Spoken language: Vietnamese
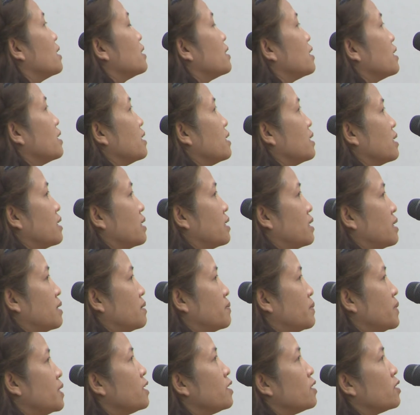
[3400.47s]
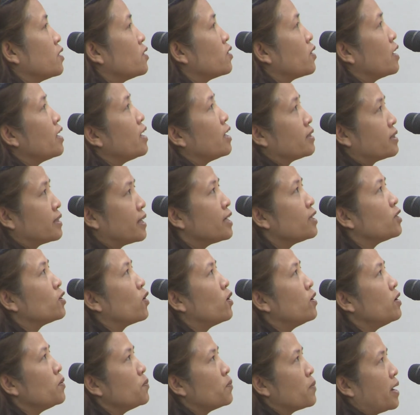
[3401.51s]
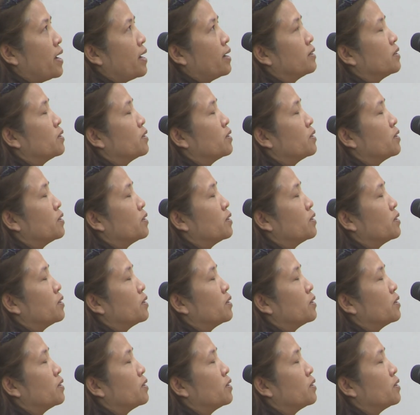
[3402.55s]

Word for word: Thì uh, mấy người đó nói là tin có Đức Mẹ,